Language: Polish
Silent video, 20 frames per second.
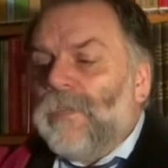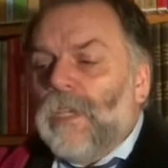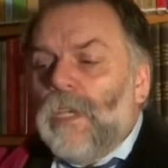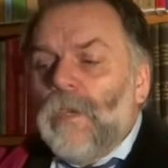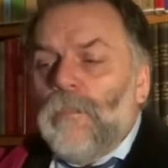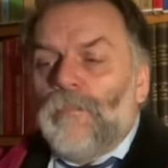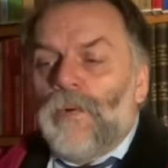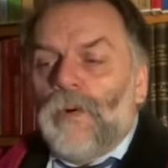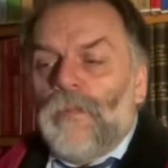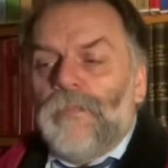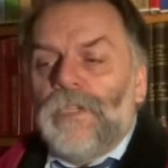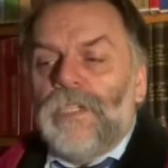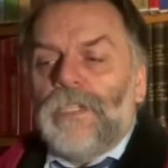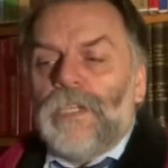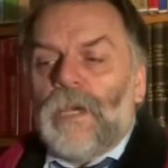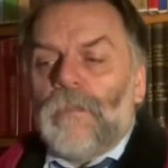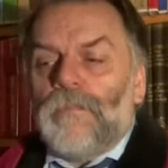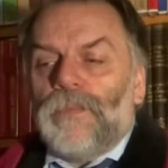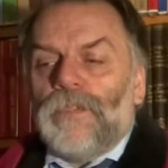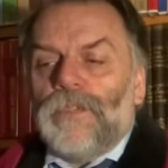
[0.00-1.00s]
i
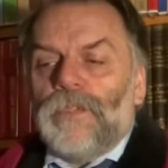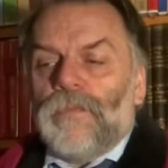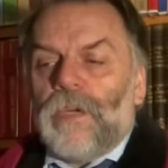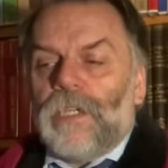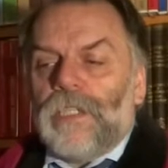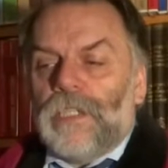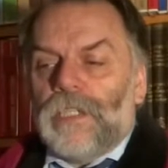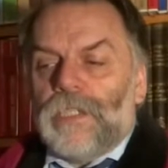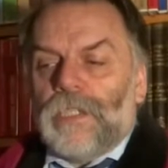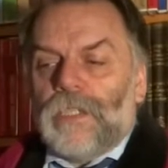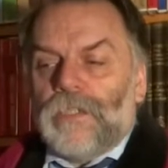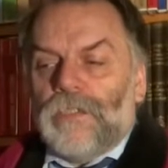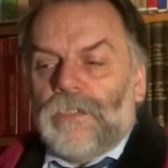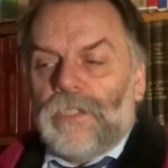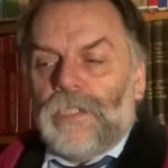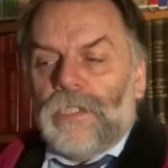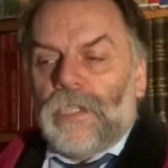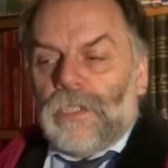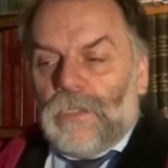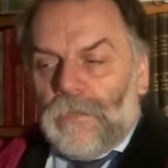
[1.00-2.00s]
pobicia posła Jerzego
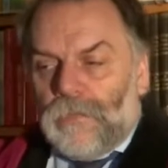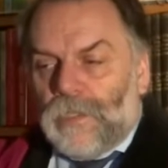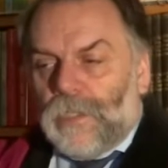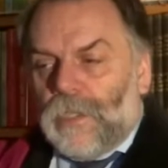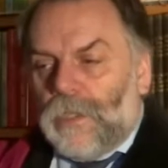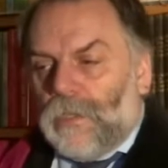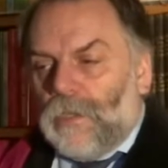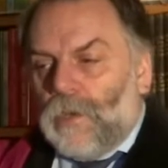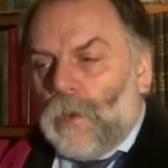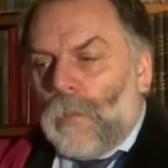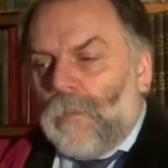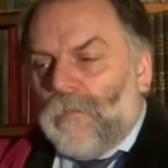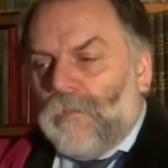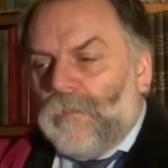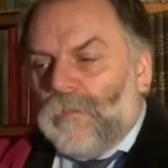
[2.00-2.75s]
Zdziechowskiego